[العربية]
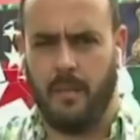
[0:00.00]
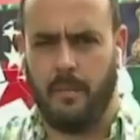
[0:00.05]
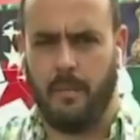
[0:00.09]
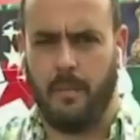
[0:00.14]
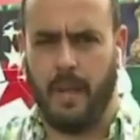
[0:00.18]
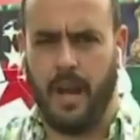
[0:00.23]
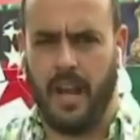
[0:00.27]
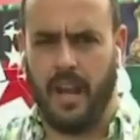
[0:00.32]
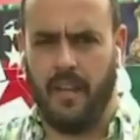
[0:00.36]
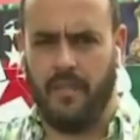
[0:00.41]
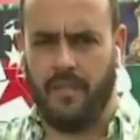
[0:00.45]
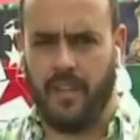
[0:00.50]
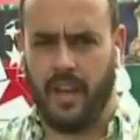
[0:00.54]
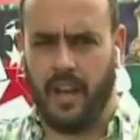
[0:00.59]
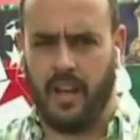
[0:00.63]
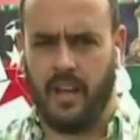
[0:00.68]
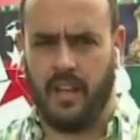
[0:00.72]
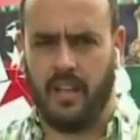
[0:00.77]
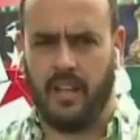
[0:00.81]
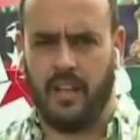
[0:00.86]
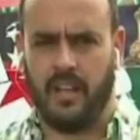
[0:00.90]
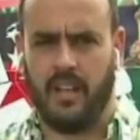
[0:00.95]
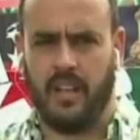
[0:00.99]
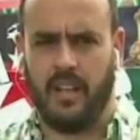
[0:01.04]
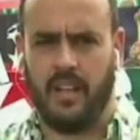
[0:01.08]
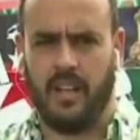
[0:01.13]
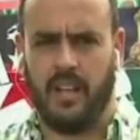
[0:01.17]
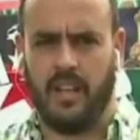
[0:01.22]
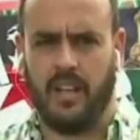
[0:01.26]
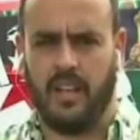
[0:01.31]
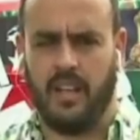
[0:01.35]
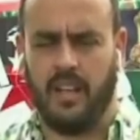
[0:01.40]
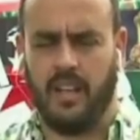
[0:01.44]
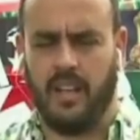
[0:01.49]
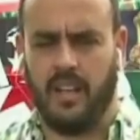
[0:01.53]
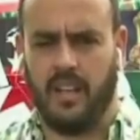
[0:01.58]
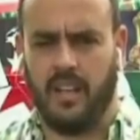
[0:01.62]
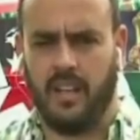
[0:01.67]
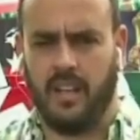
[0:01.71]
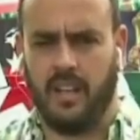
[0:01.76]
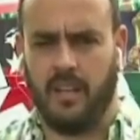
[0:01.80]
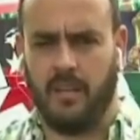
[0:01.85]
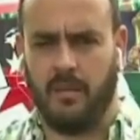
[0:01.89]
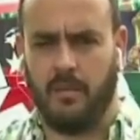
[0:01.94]
بعد
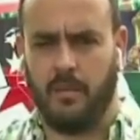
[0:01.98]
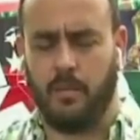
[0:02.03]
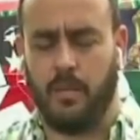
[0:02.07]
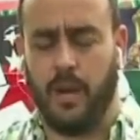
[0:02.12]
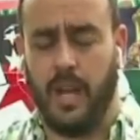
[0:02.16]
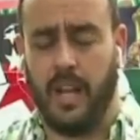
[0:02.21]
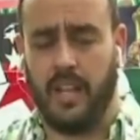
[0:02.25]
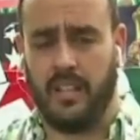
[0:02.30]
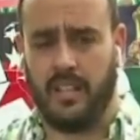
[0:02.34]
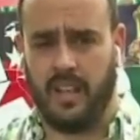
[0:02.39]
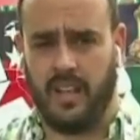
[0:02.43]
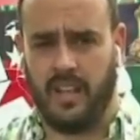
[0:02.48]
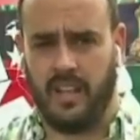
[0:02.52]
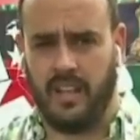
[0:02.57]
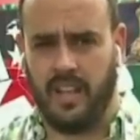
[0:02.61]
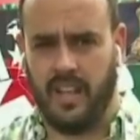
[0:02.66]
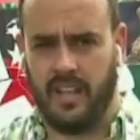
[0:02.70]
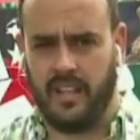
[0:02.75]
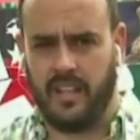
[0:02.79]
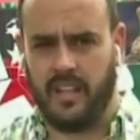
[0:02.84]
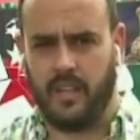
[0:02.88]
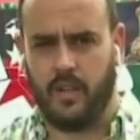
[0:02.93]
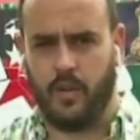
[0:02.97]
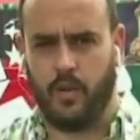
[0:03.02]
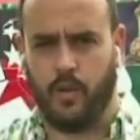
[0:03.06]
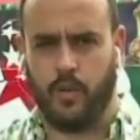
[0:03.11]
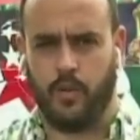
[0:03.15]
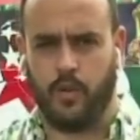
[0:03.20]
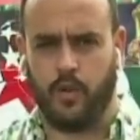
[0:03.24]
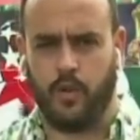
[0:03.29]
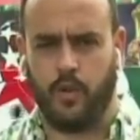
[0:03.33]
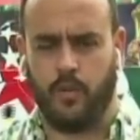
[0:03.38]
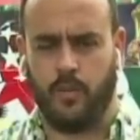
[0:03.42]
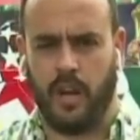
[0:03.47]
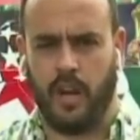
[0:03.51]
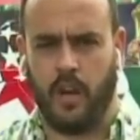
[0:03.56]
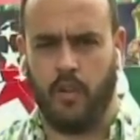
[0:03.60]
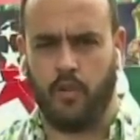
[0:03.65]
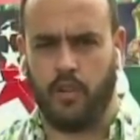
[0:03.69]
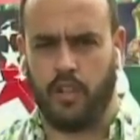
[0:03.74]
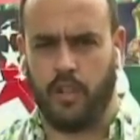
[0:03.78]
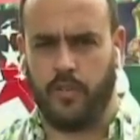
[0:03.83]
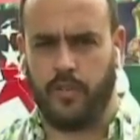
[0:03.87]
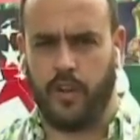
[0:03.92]
آه، بعد يعني خروجهما او
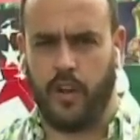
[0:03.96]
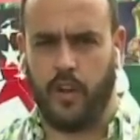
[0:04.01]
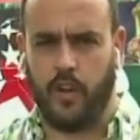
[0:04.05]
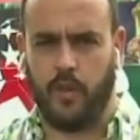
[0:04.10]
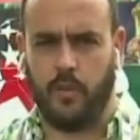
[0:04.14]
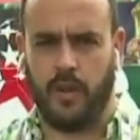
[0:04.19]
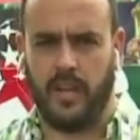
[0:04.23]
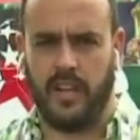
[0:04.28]
شفائهما